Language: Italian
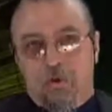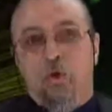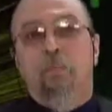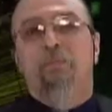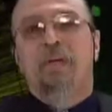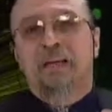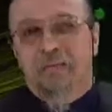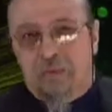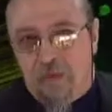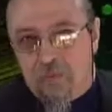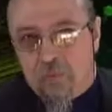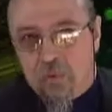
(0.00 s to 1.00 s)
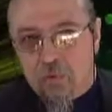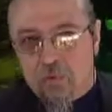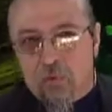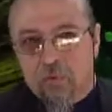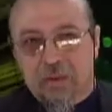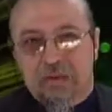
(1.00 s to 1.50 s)
obiettivo,
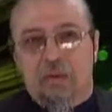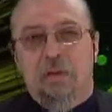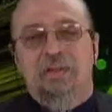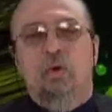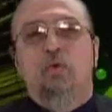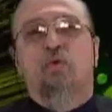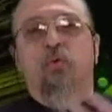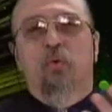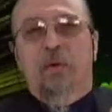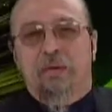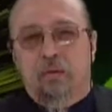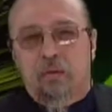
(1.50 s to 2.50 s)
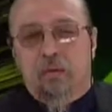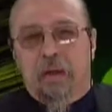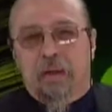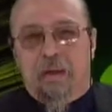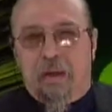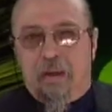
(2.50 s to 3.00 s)
come una sorta di
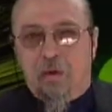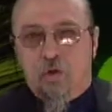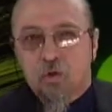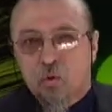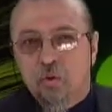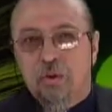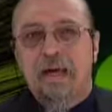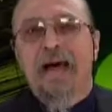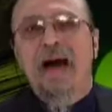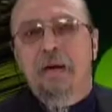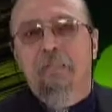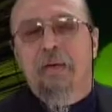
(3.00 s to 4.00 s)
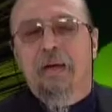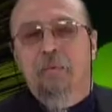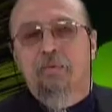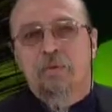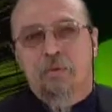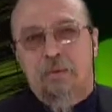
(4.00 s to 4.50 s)
otturatore che chiude e apre
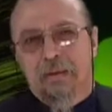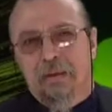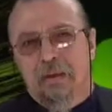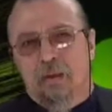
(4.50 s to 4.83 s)
la possibilità di